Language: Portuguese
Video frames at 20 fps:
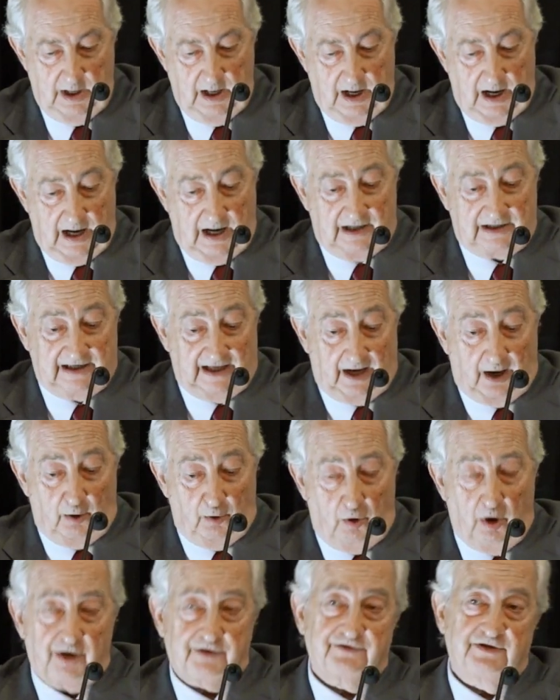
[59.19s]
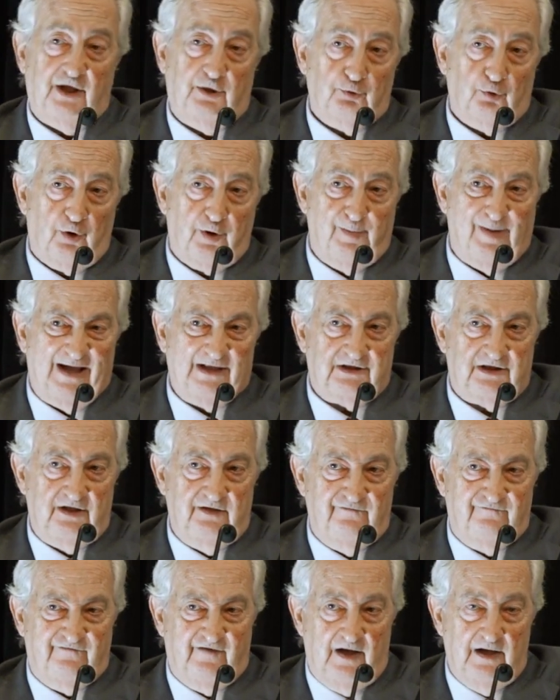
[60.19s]
O palestrante foi o
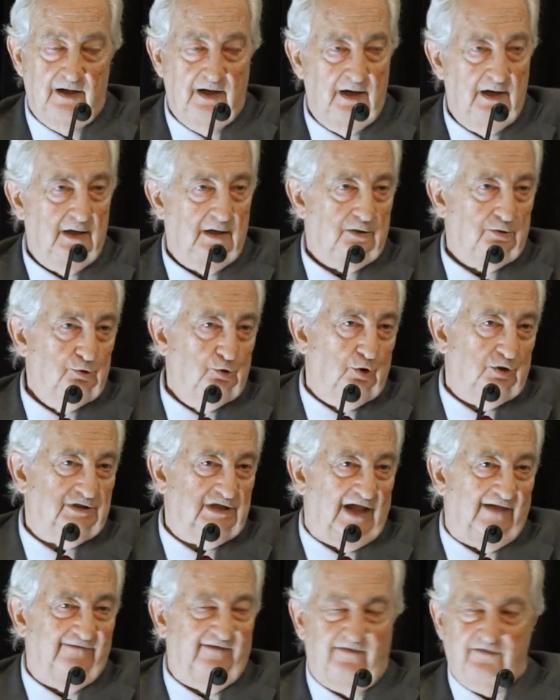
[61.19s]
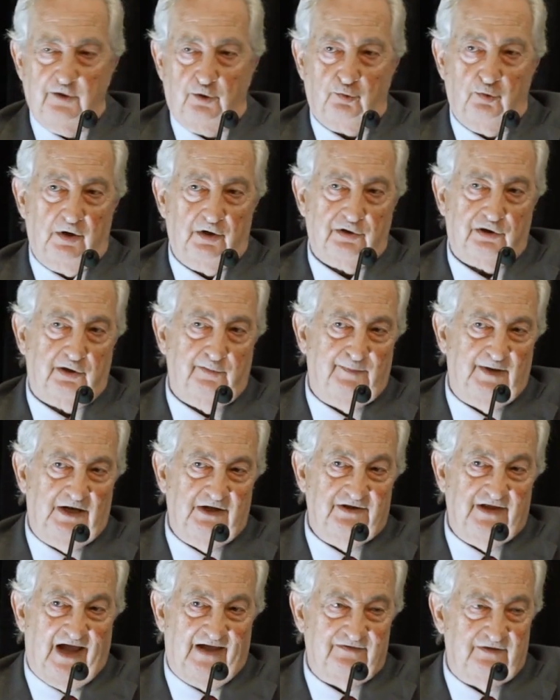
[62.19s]
especialista em direito público, professor e
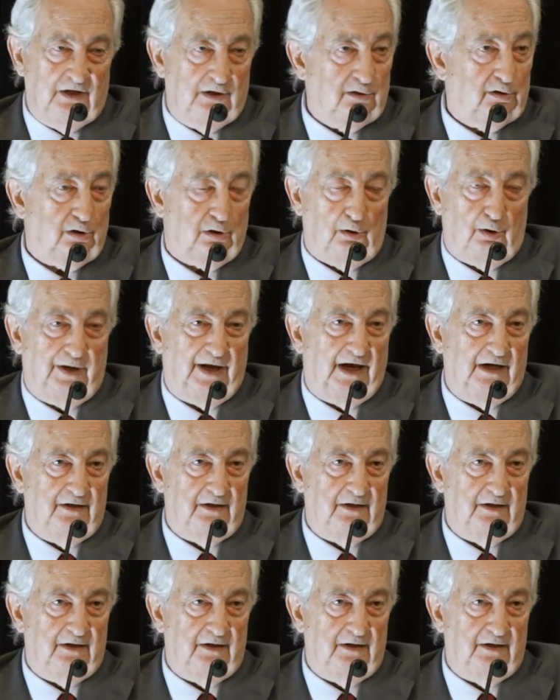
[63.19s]
advogado Márcio